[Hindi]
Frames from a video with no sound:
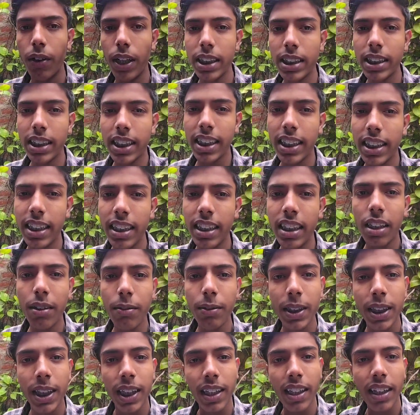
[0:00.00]
वैसे कितना
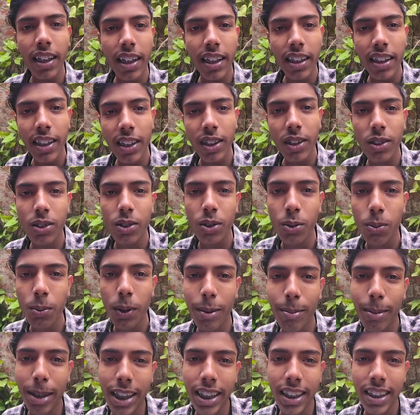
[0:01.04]
भी थके रहते तो सुबह
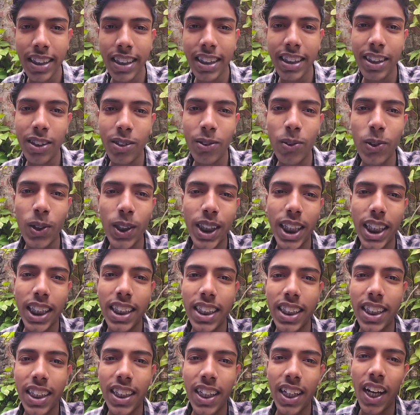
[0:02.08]
हमारी नींद खुल
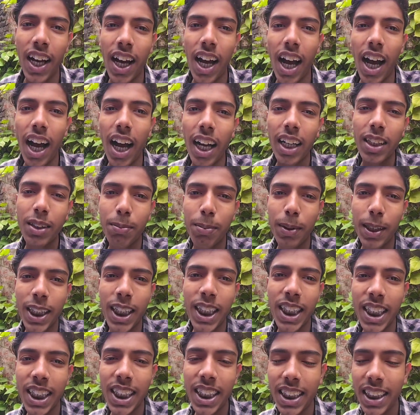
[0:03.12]
जाती है आज
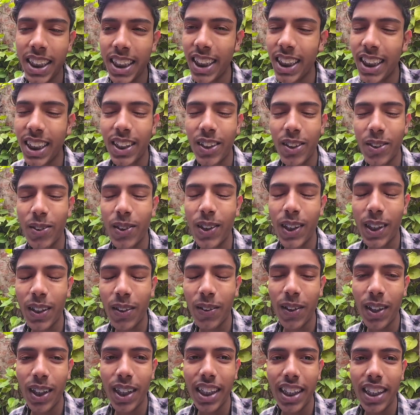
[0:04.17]
पता नहीं नींद क्यों नहीं
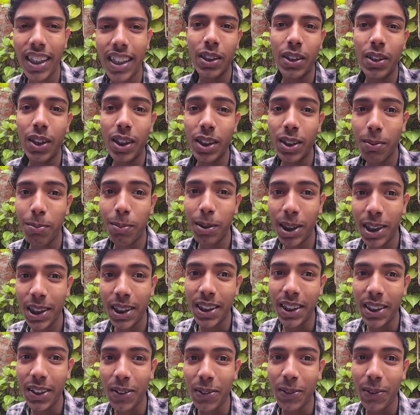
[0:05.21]
खुली है दस बजे
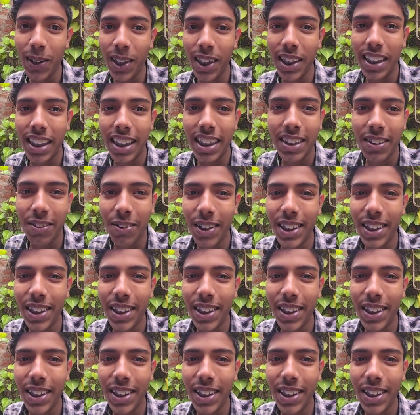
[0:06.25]
नींद खुली है दस